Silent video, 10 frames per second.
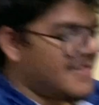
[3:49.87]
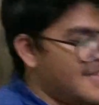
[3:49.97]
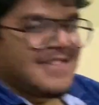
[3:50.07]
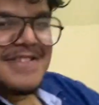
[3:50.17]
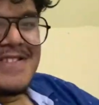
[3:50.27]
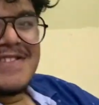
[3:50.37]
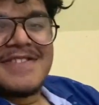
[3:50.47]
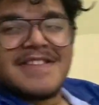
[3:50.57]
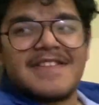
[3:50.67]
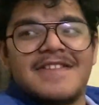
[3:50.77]
ऐसे तो मेरे एड
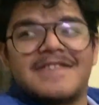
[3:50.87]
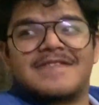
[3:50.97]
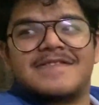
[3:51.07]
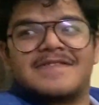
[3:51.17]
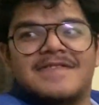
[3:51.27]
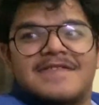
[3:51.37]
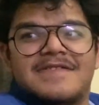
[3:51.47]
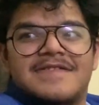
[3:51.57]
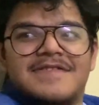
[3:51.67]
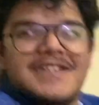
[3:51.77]
ब्लॉकर से हटा दूंगा
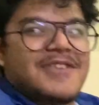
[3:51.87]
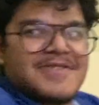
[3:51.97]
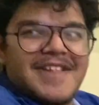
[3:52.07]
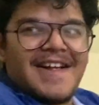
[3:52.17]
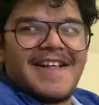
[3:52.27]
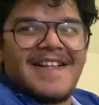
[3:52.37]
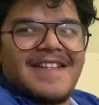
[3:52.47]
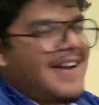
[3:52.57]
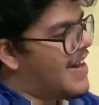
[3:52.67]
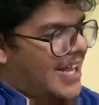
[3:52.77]
सच होता हाँ।
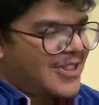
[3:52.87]
हटा